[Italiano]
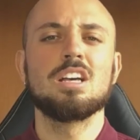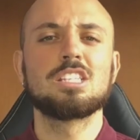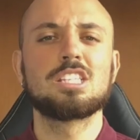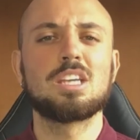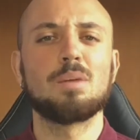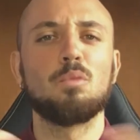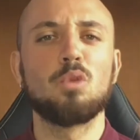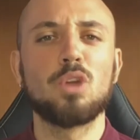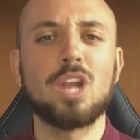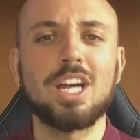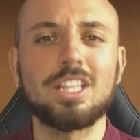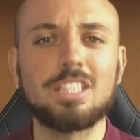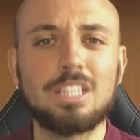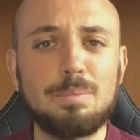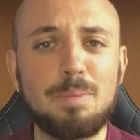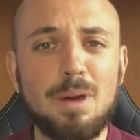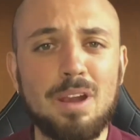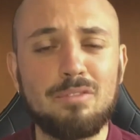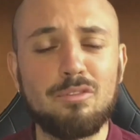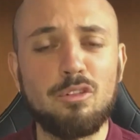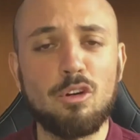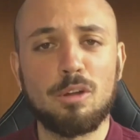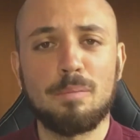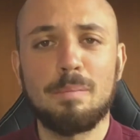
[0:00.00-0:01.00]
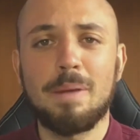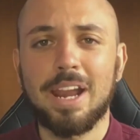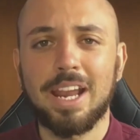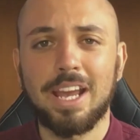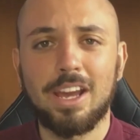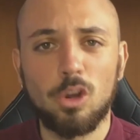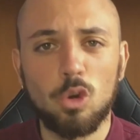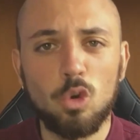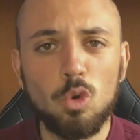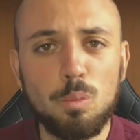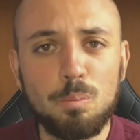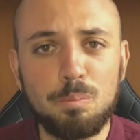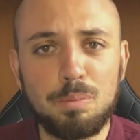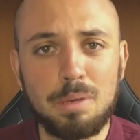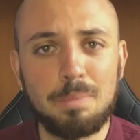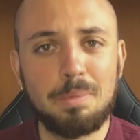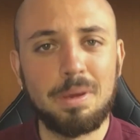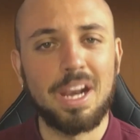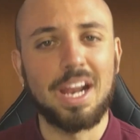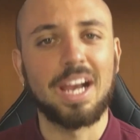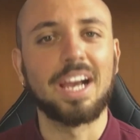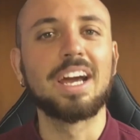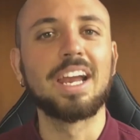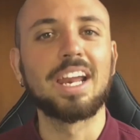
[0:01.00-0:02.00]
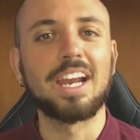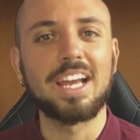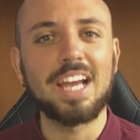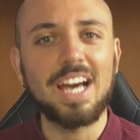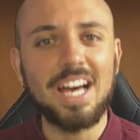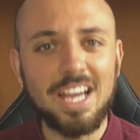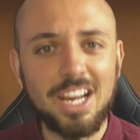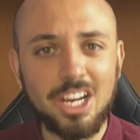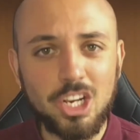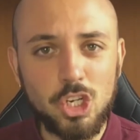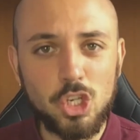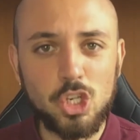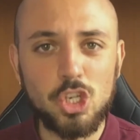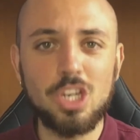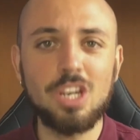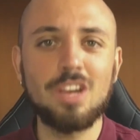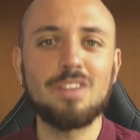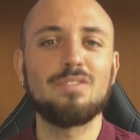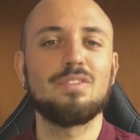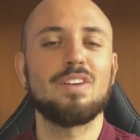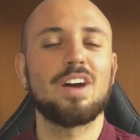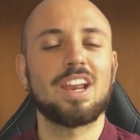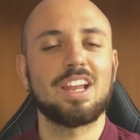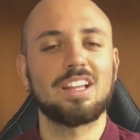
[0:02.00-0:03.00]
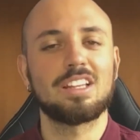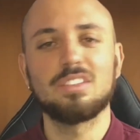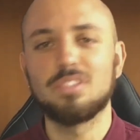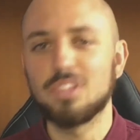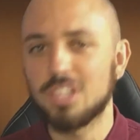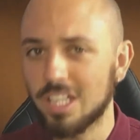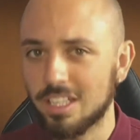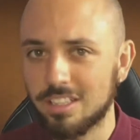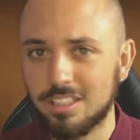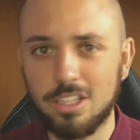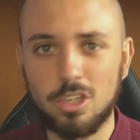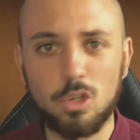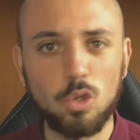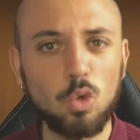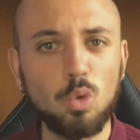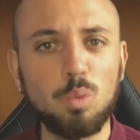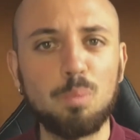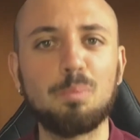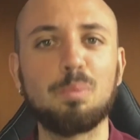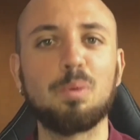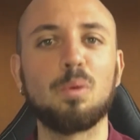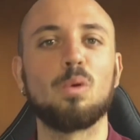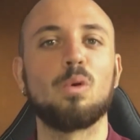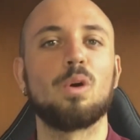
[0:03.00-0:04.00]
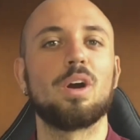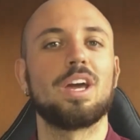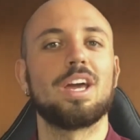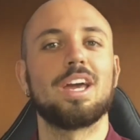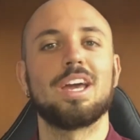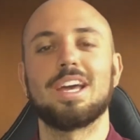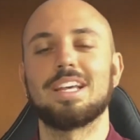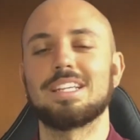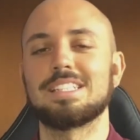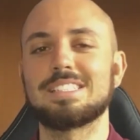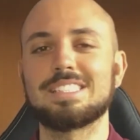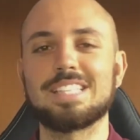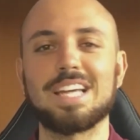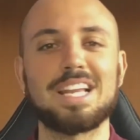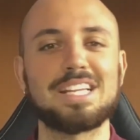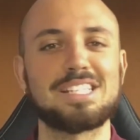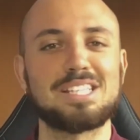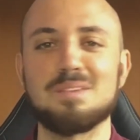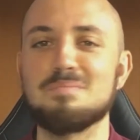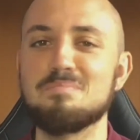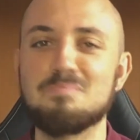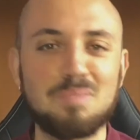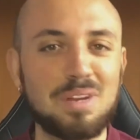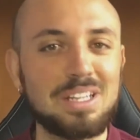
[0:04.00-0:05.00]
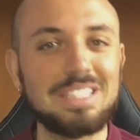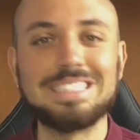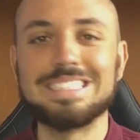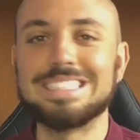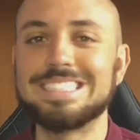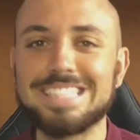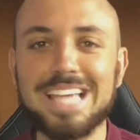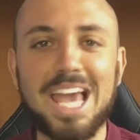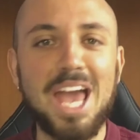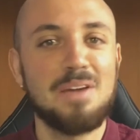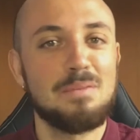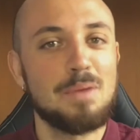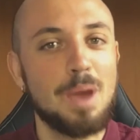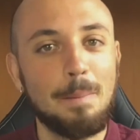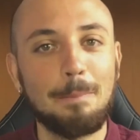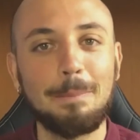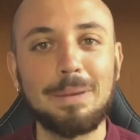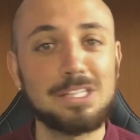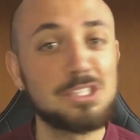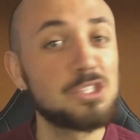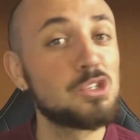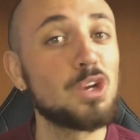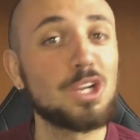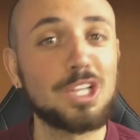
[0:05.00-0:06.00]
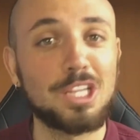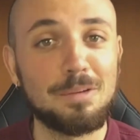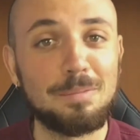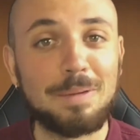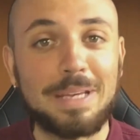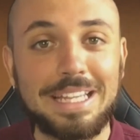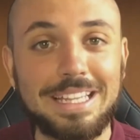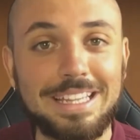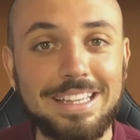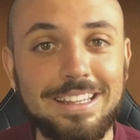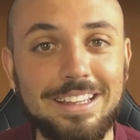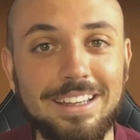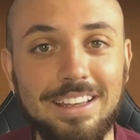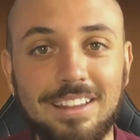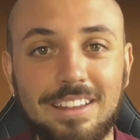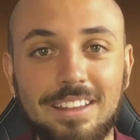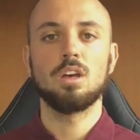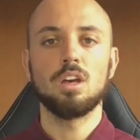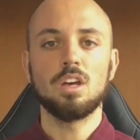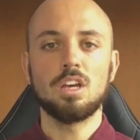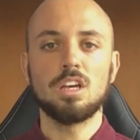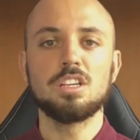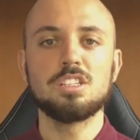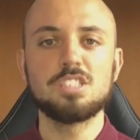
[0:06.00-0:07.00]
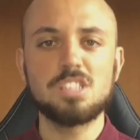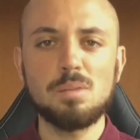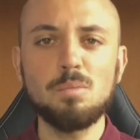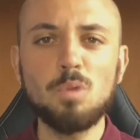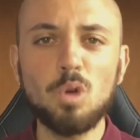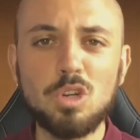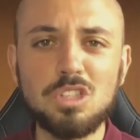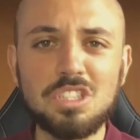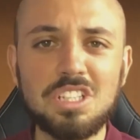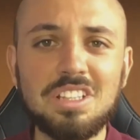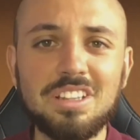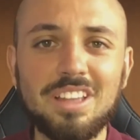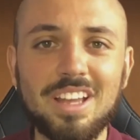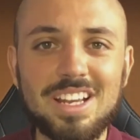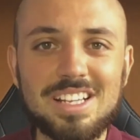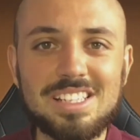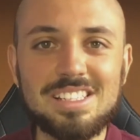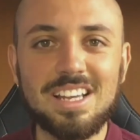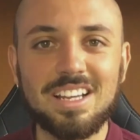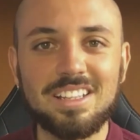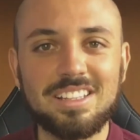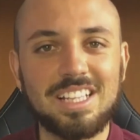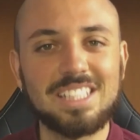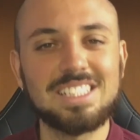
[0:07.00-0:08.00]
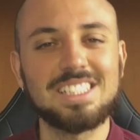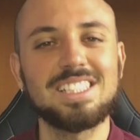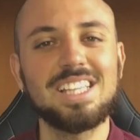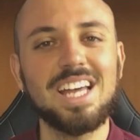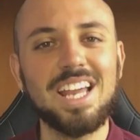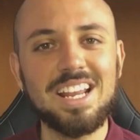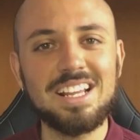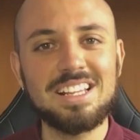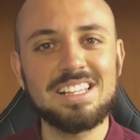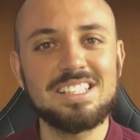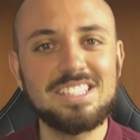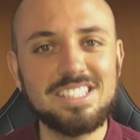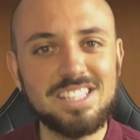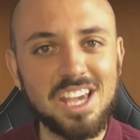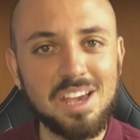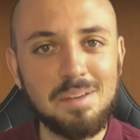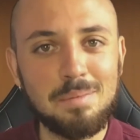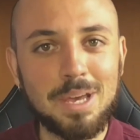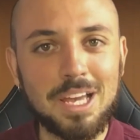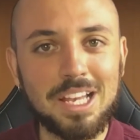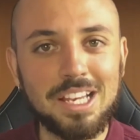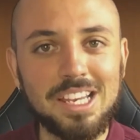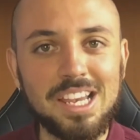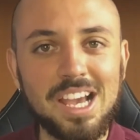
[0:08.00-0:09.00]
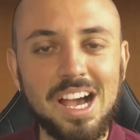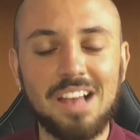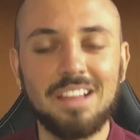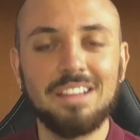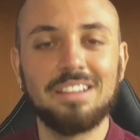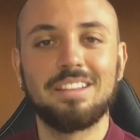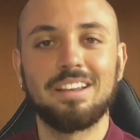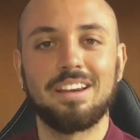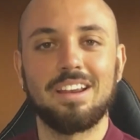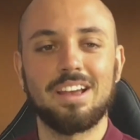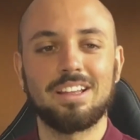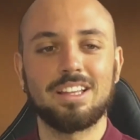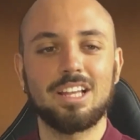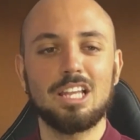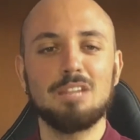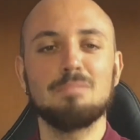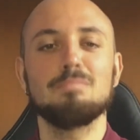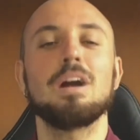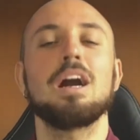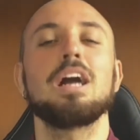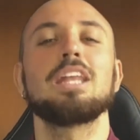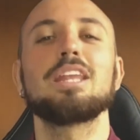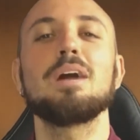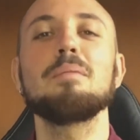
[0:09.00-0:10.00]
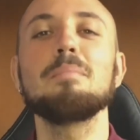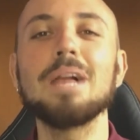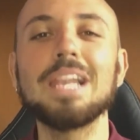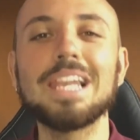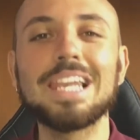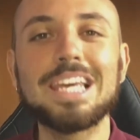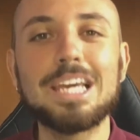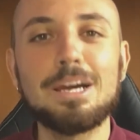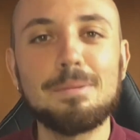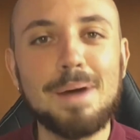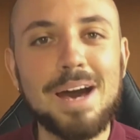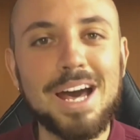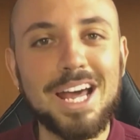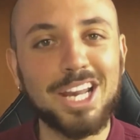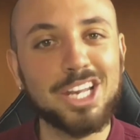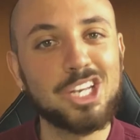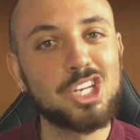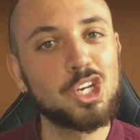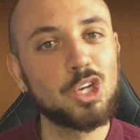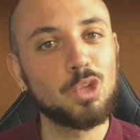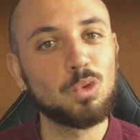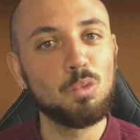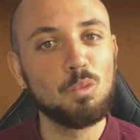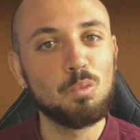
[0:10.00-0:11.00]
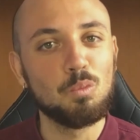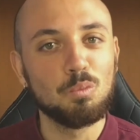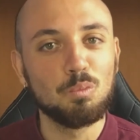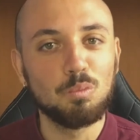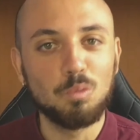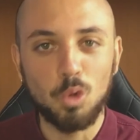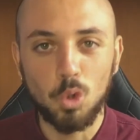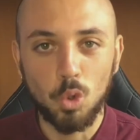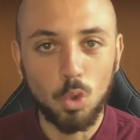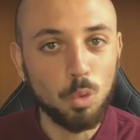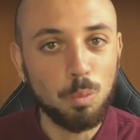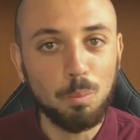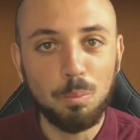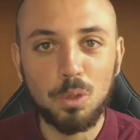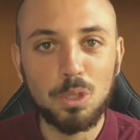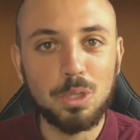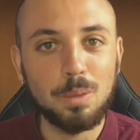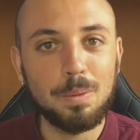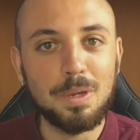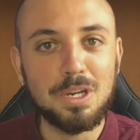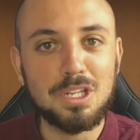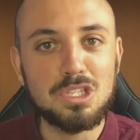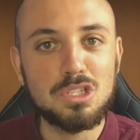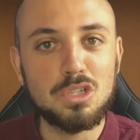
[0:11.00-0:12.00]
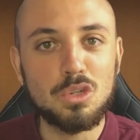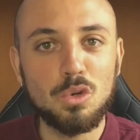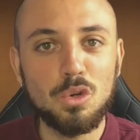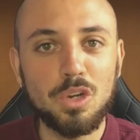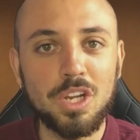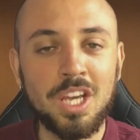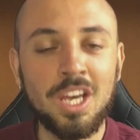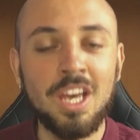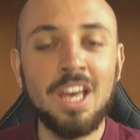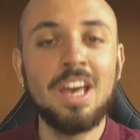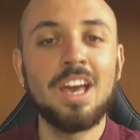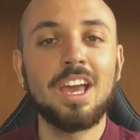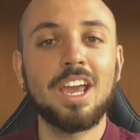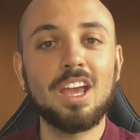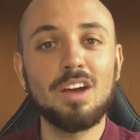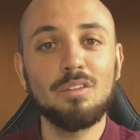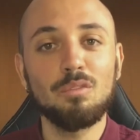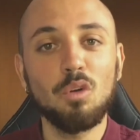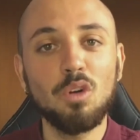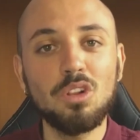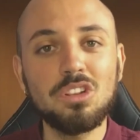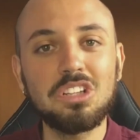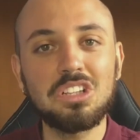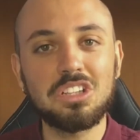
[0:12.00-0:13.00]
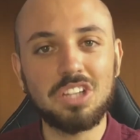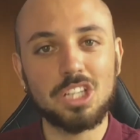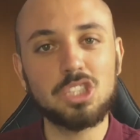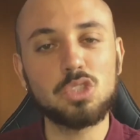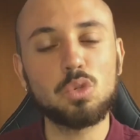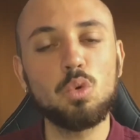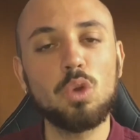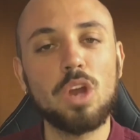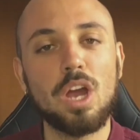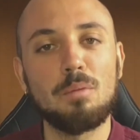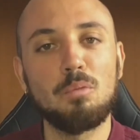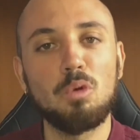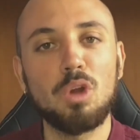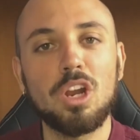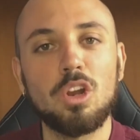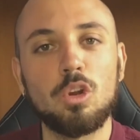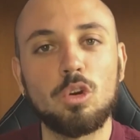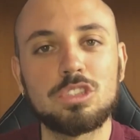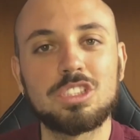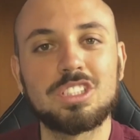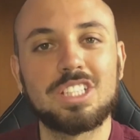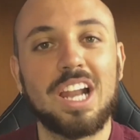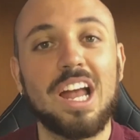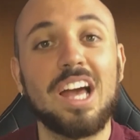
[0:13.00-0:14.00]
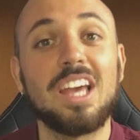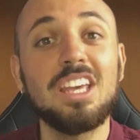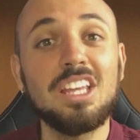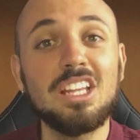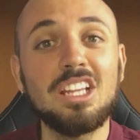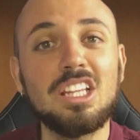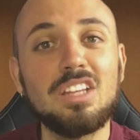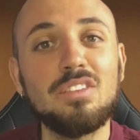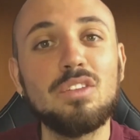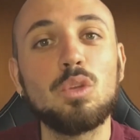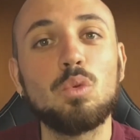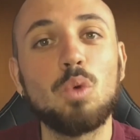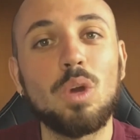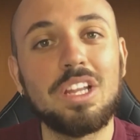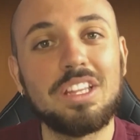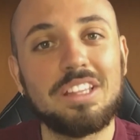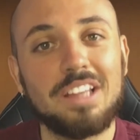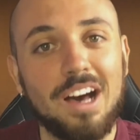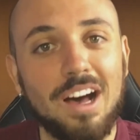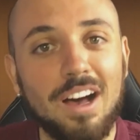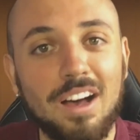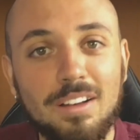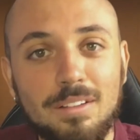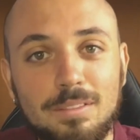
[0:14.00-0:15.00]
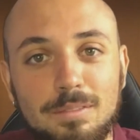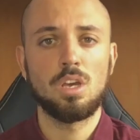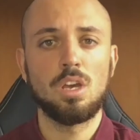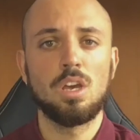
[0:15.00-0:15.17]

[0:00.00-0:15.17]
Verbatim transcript: Siamo nati per formare gruppi, per aggregarci e fare attività di gruppo e stare sempre insieme appassionatamente. Siamo così interessati a stare insieme agli altri, ad, al- ad amalgamarci ad un gruppo di persone che a volte trascuriamo la nostra individualità.